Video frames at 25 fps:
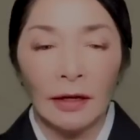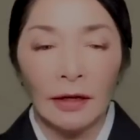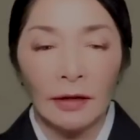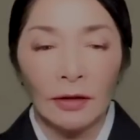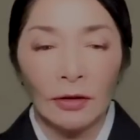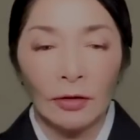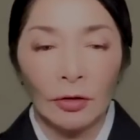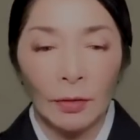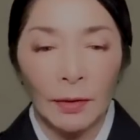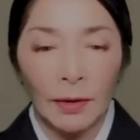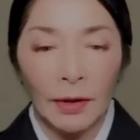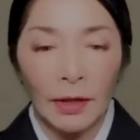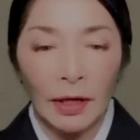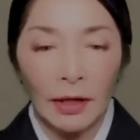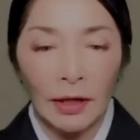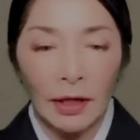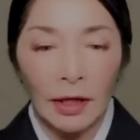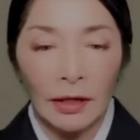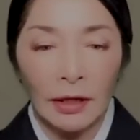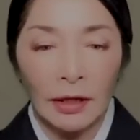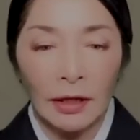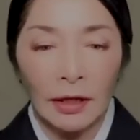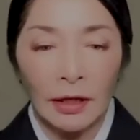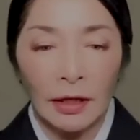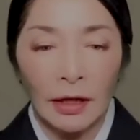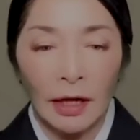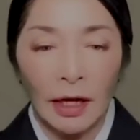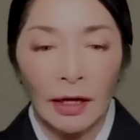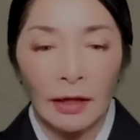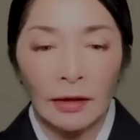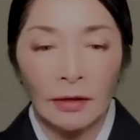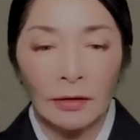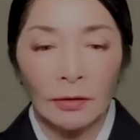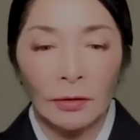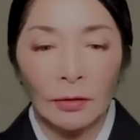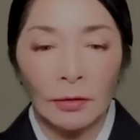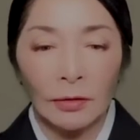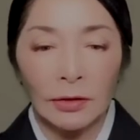呼びかけに
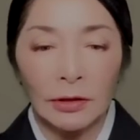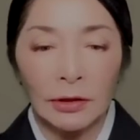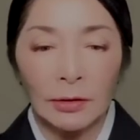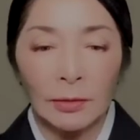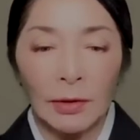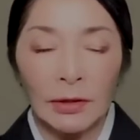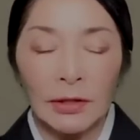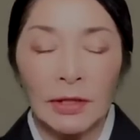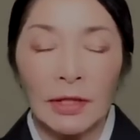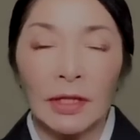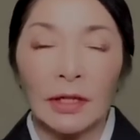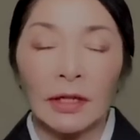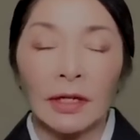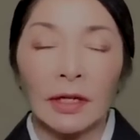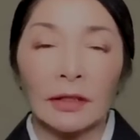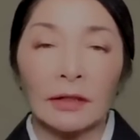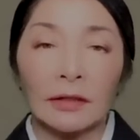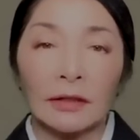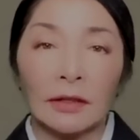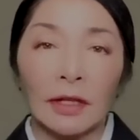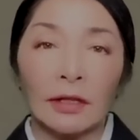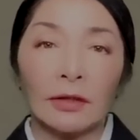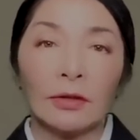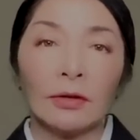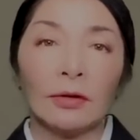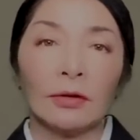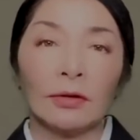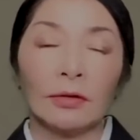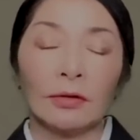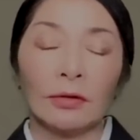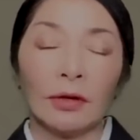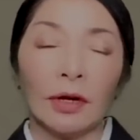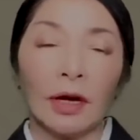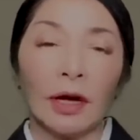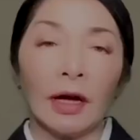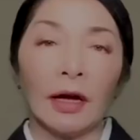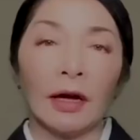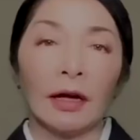反応を示さなかったという
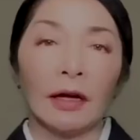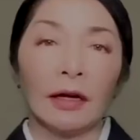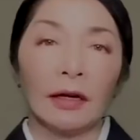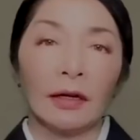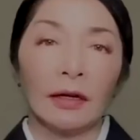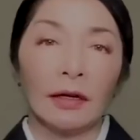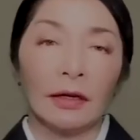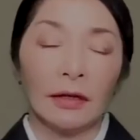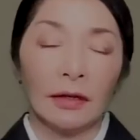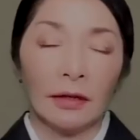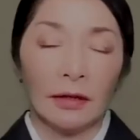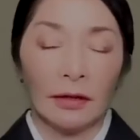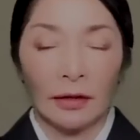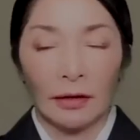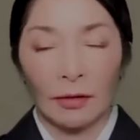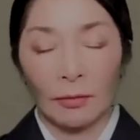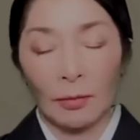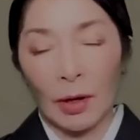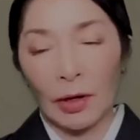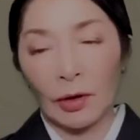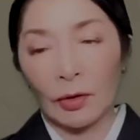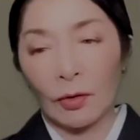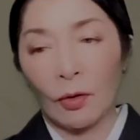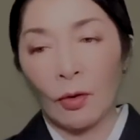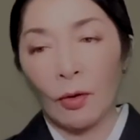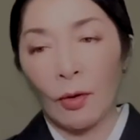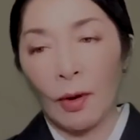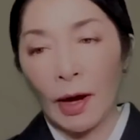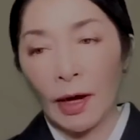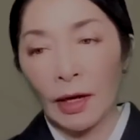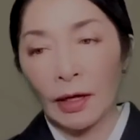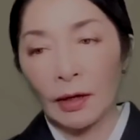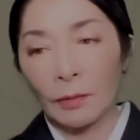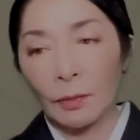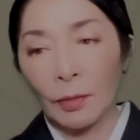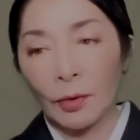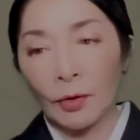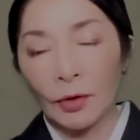のが、まあ、怖
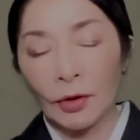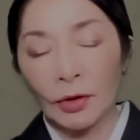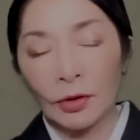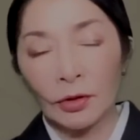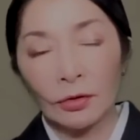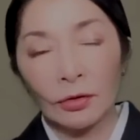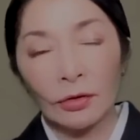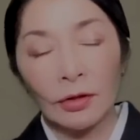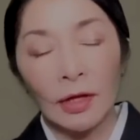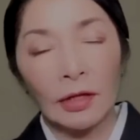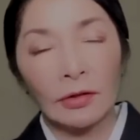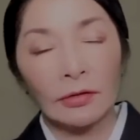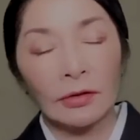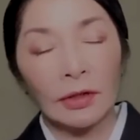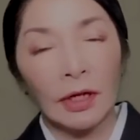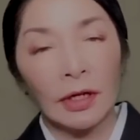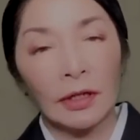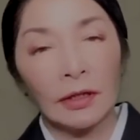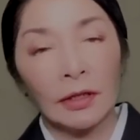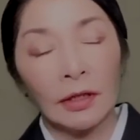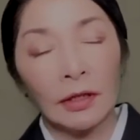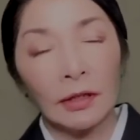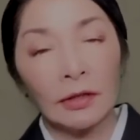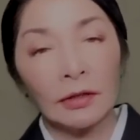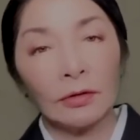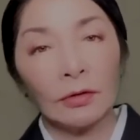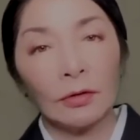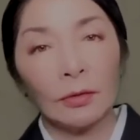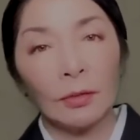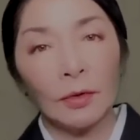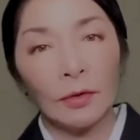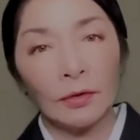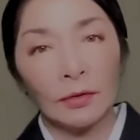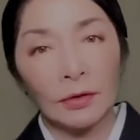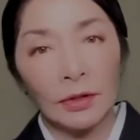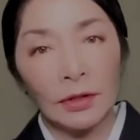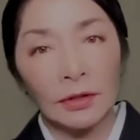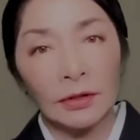いポイントなのかなと
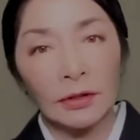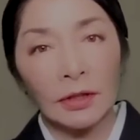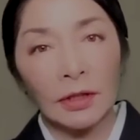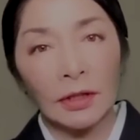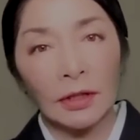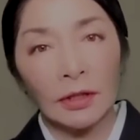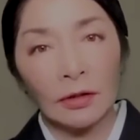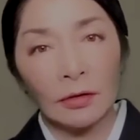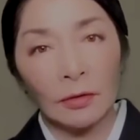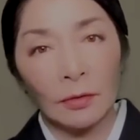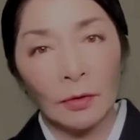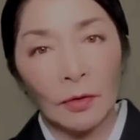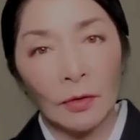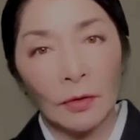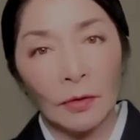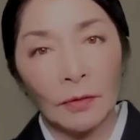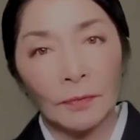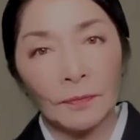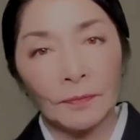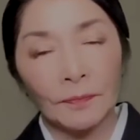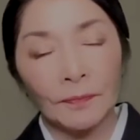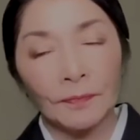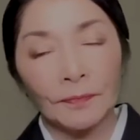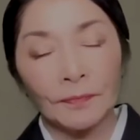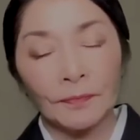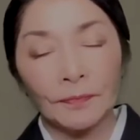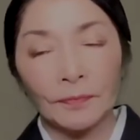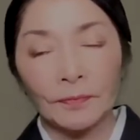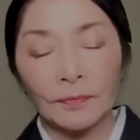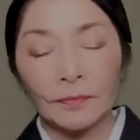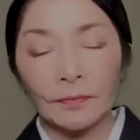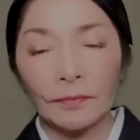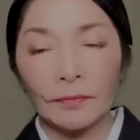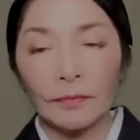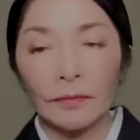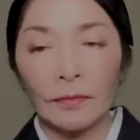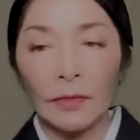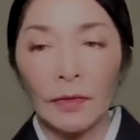思うんですけれども。
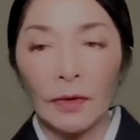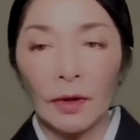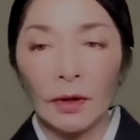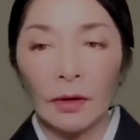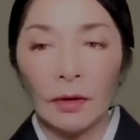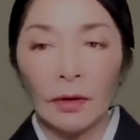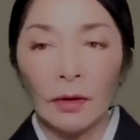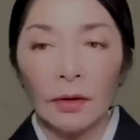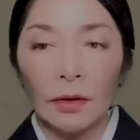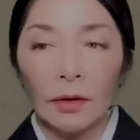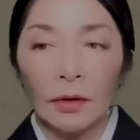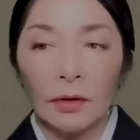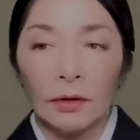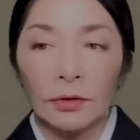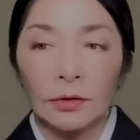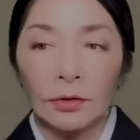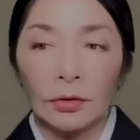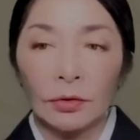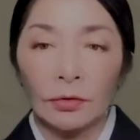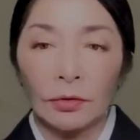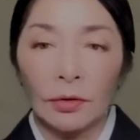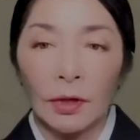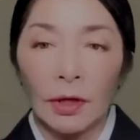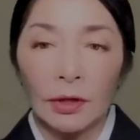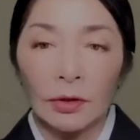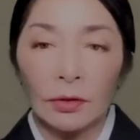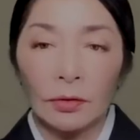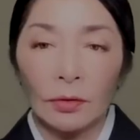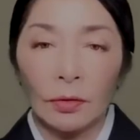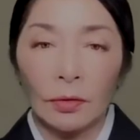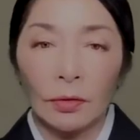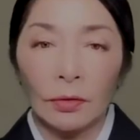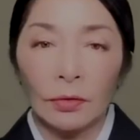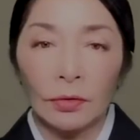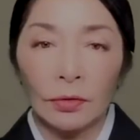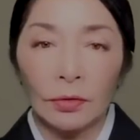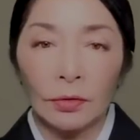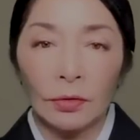その後
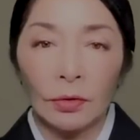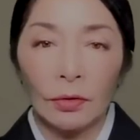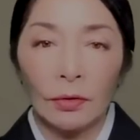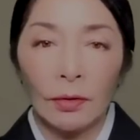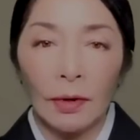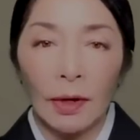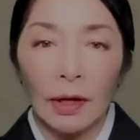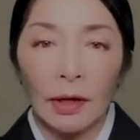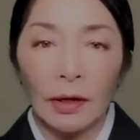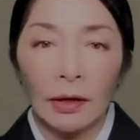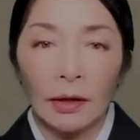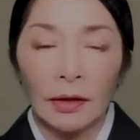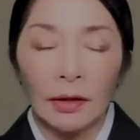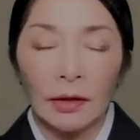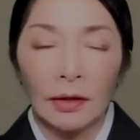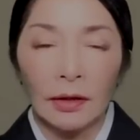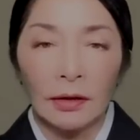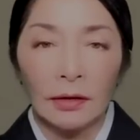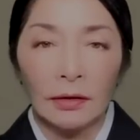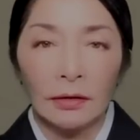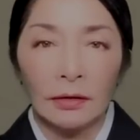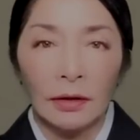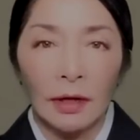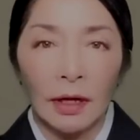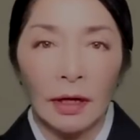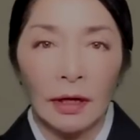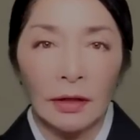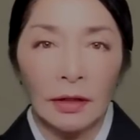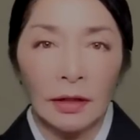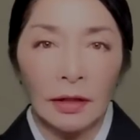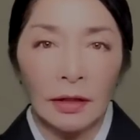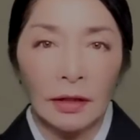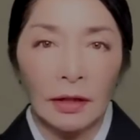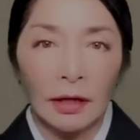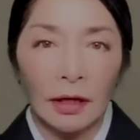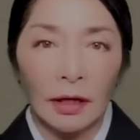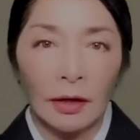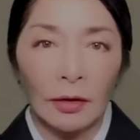本当は
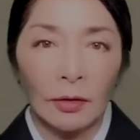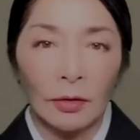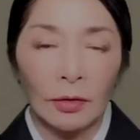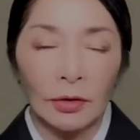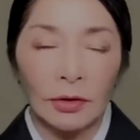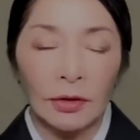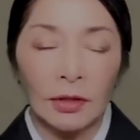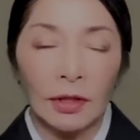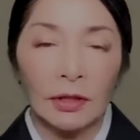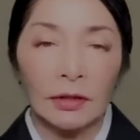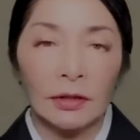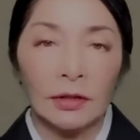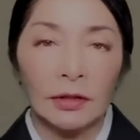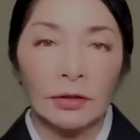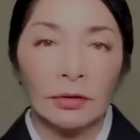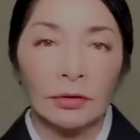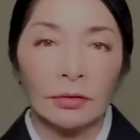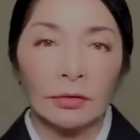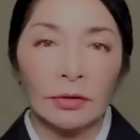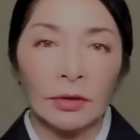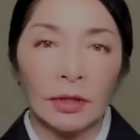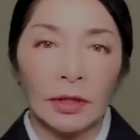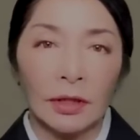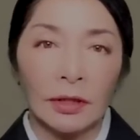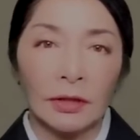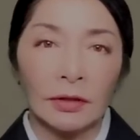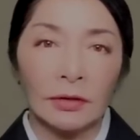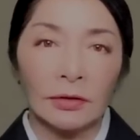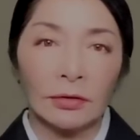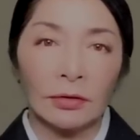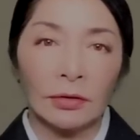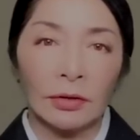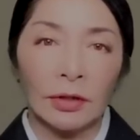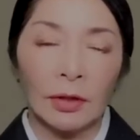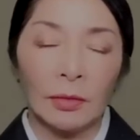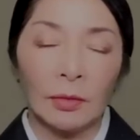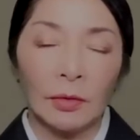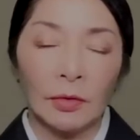何が起きたんでしょうね
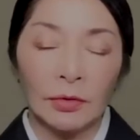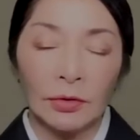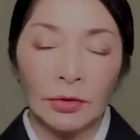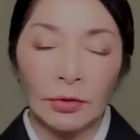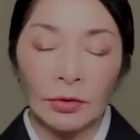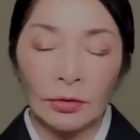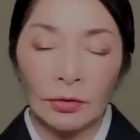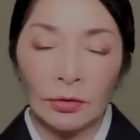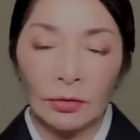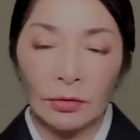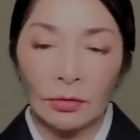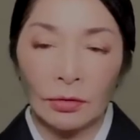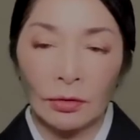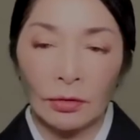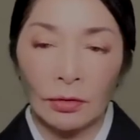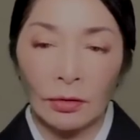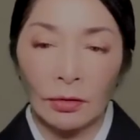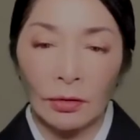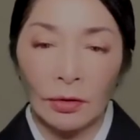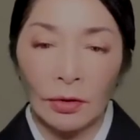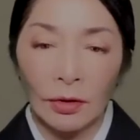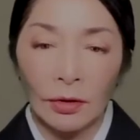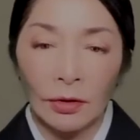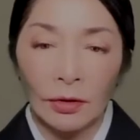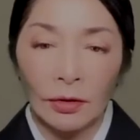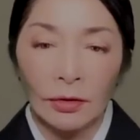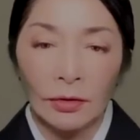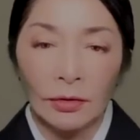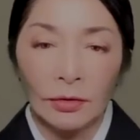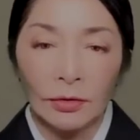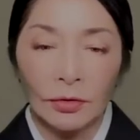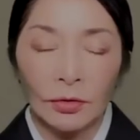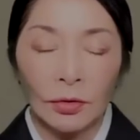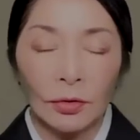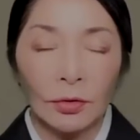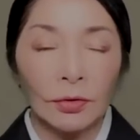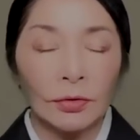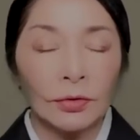それもちょっと
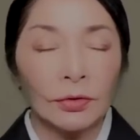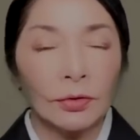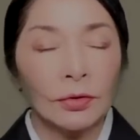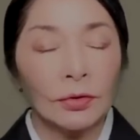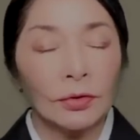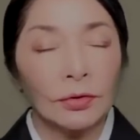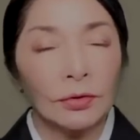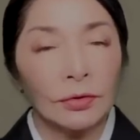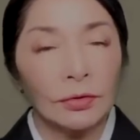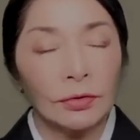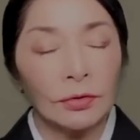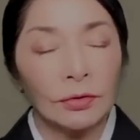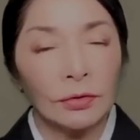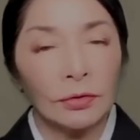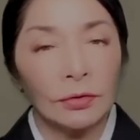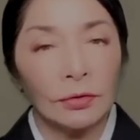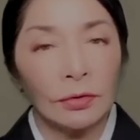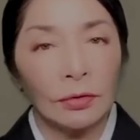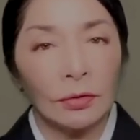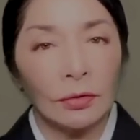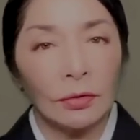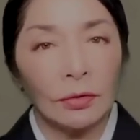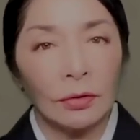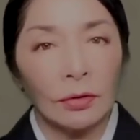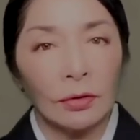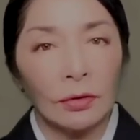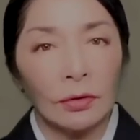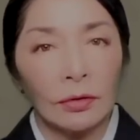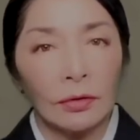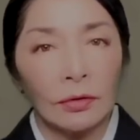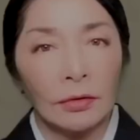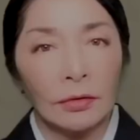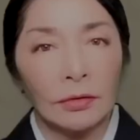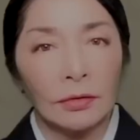想像すると